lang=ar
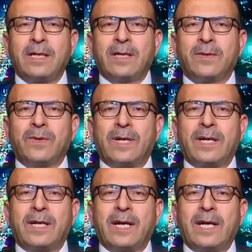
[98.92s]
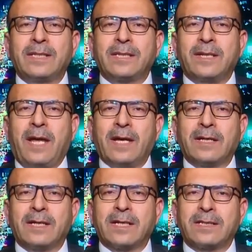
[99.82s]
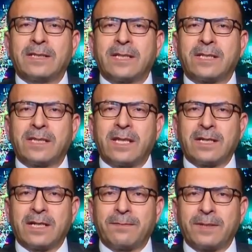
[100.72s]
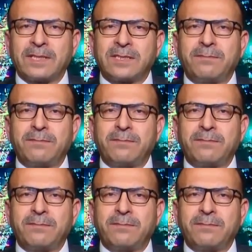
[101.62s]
وأيضا حققت إذا تتذكر بقسم